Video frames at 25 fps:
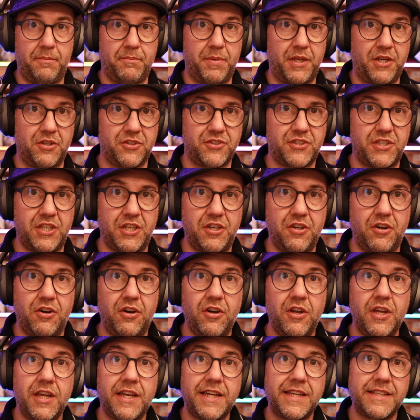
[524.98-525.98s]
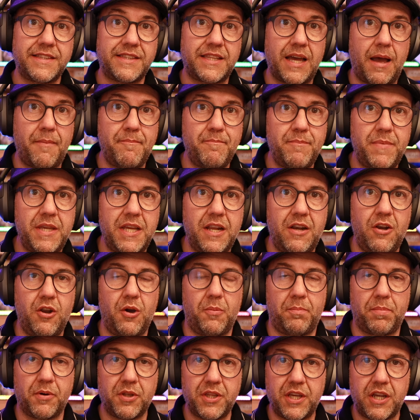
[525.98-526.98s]
Pero si no, también
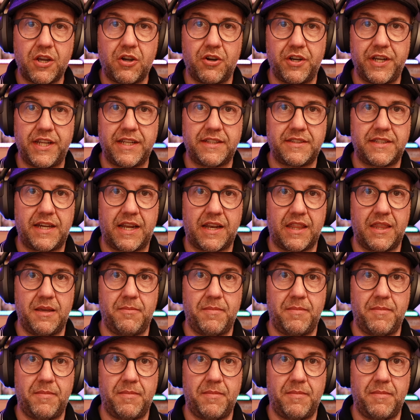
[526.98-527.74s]
los podés conectar de